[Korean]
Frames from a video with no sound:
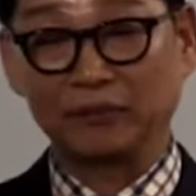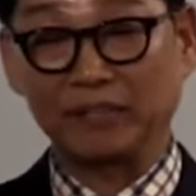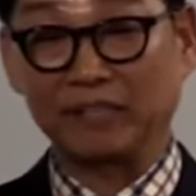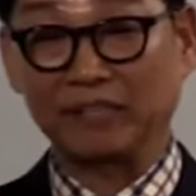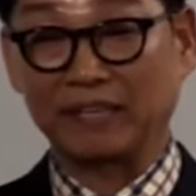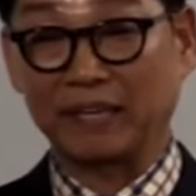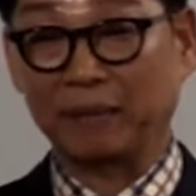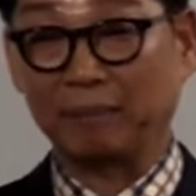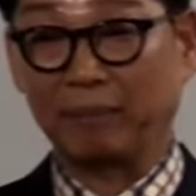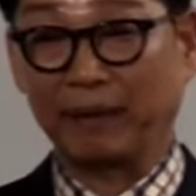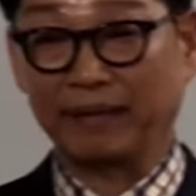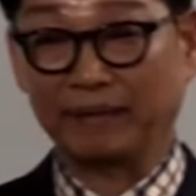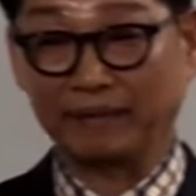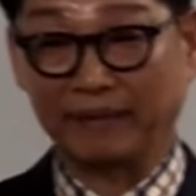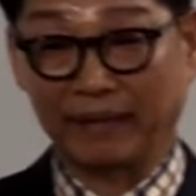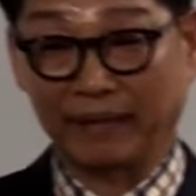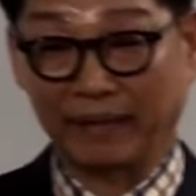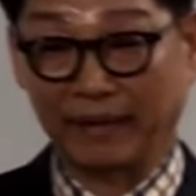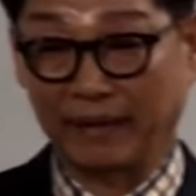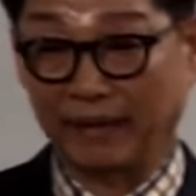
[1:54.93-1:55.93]
세월이 이렇게
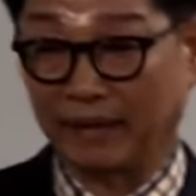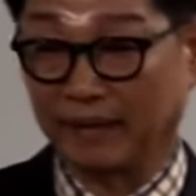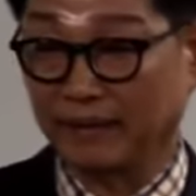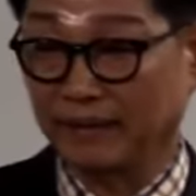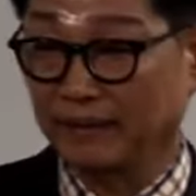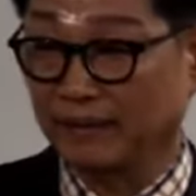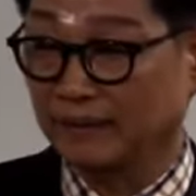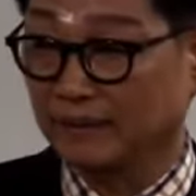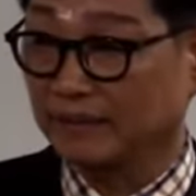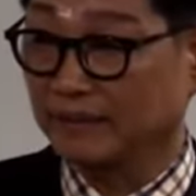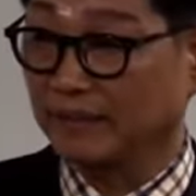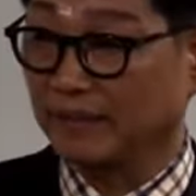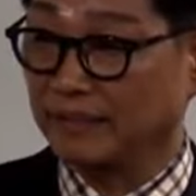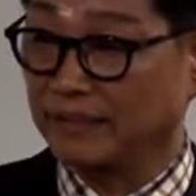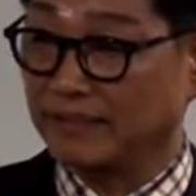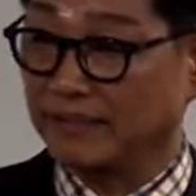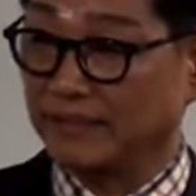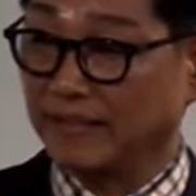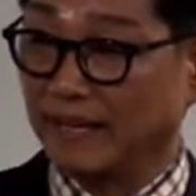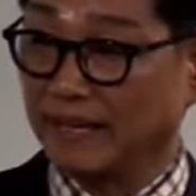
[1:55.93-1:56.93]
빠른데
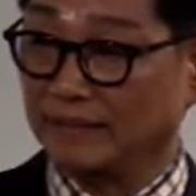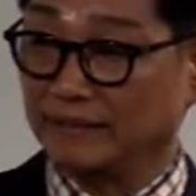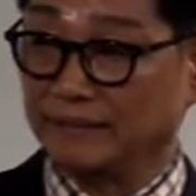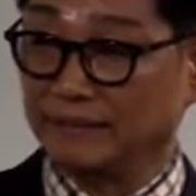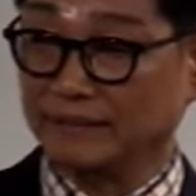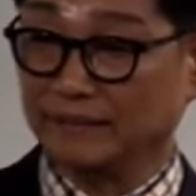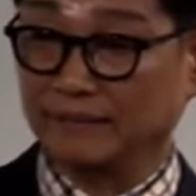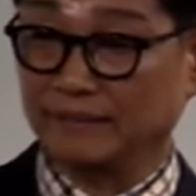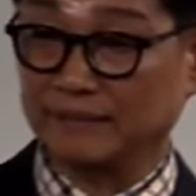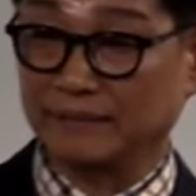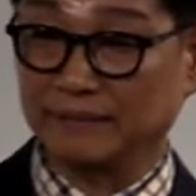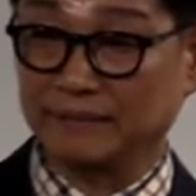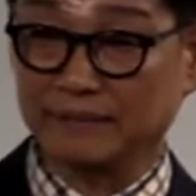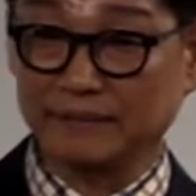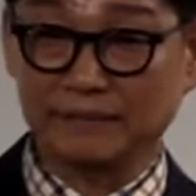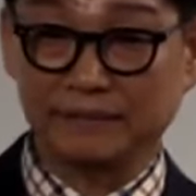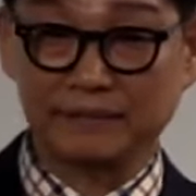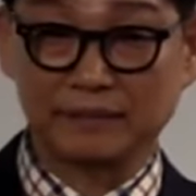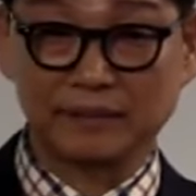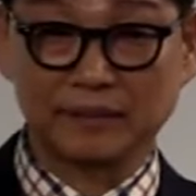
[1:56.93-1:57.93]
근데
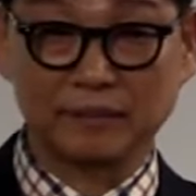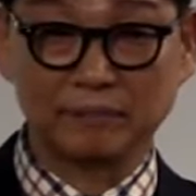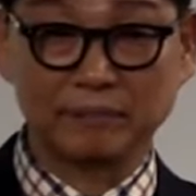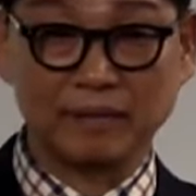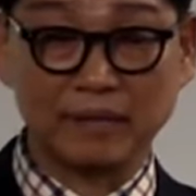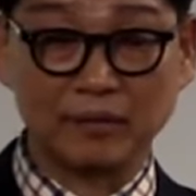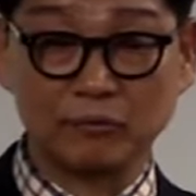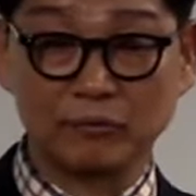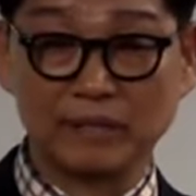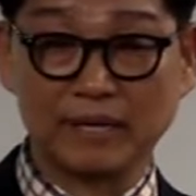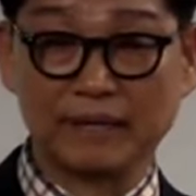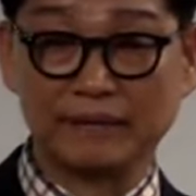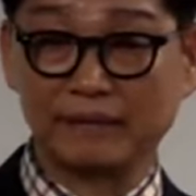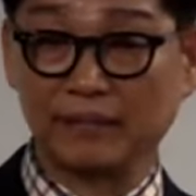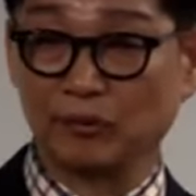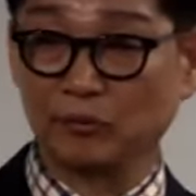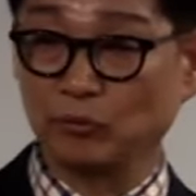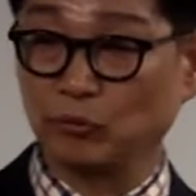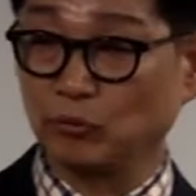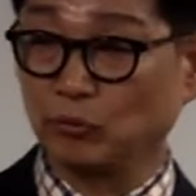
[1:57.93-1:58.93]
시간은 정말
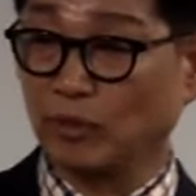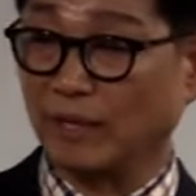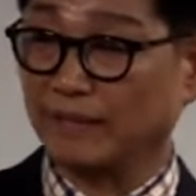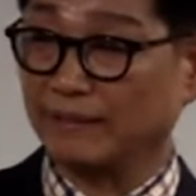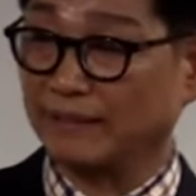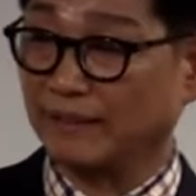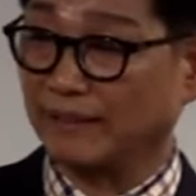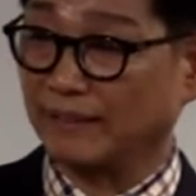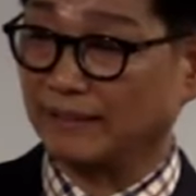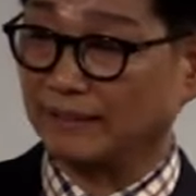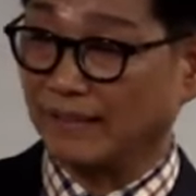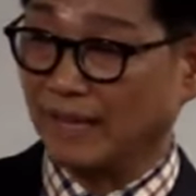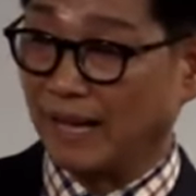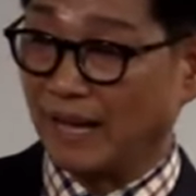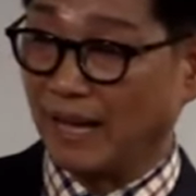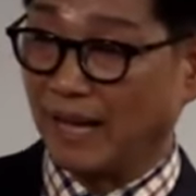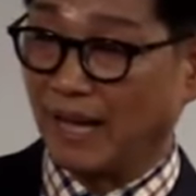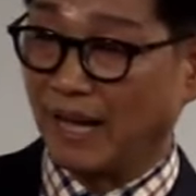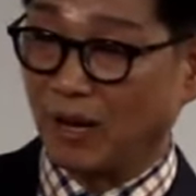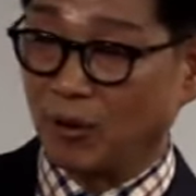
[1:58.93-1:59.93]
우리한테
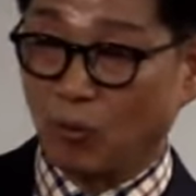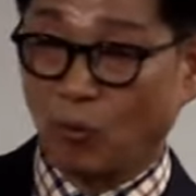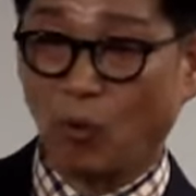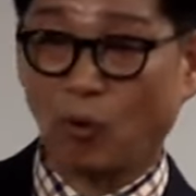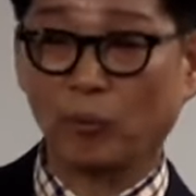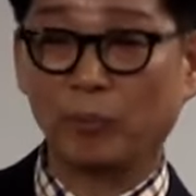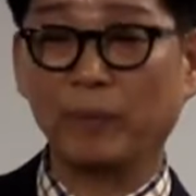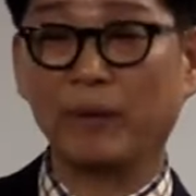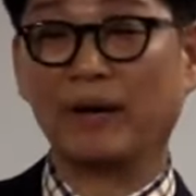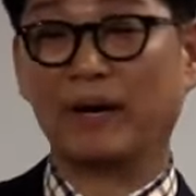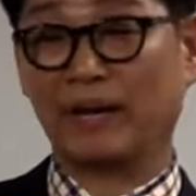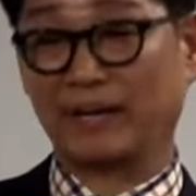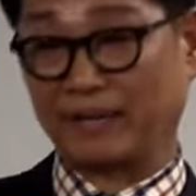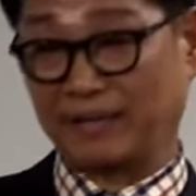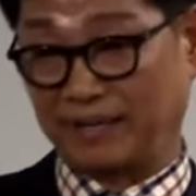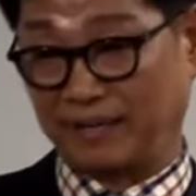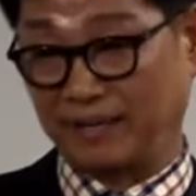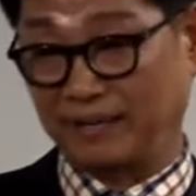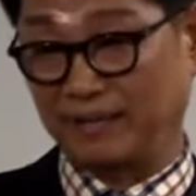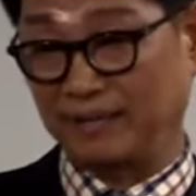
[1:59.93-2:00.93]
누구한테나 다
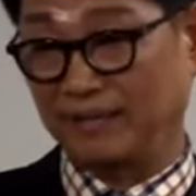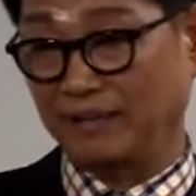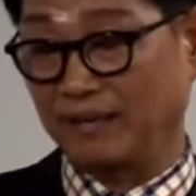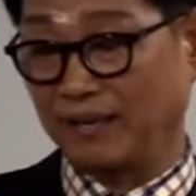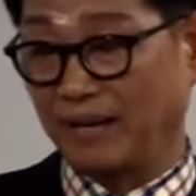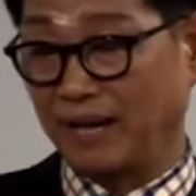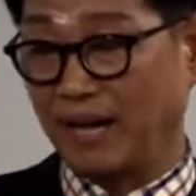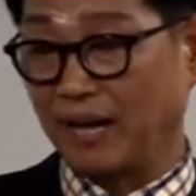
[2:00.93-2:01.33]
공평하게